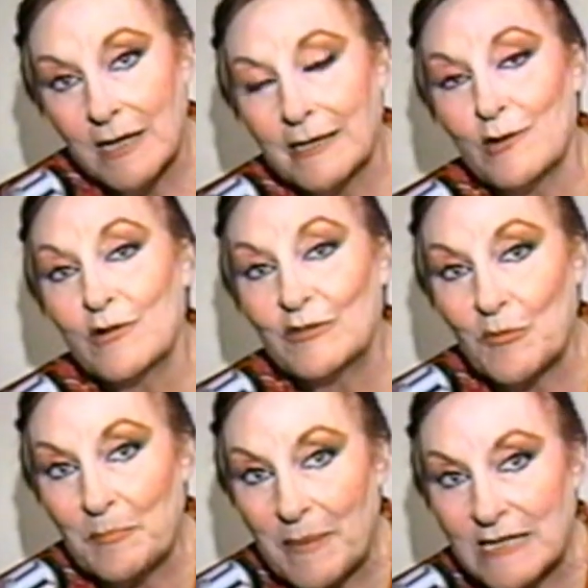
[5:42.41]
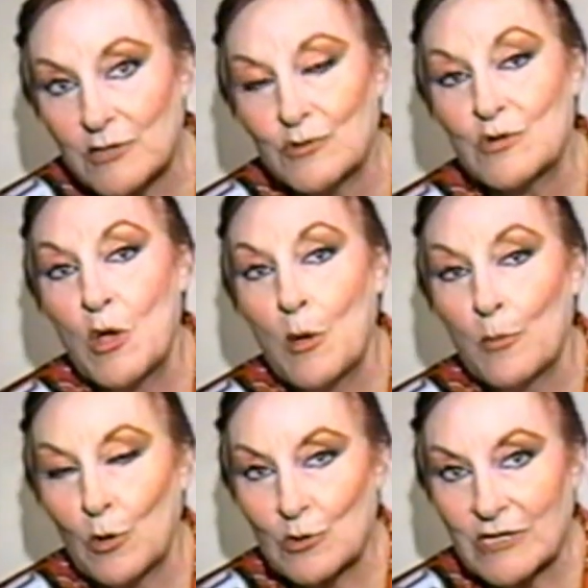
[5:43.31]
Creo que son pasos
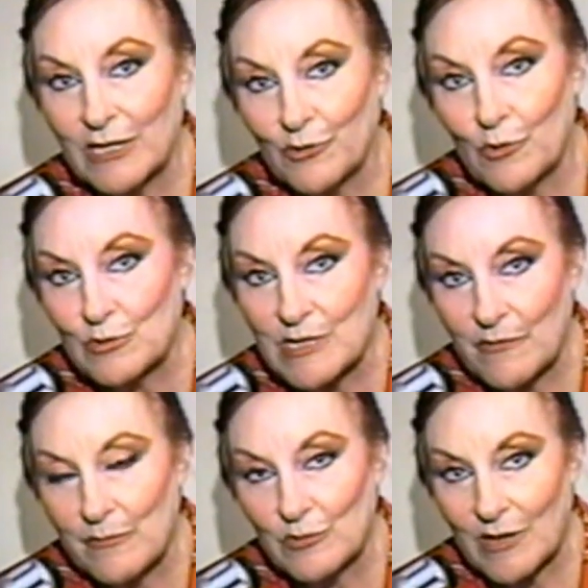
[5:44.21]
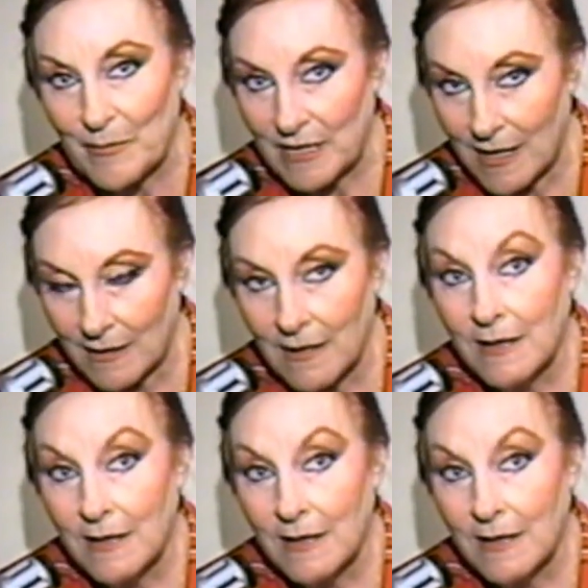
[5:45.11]
por los que todos debemos caminar.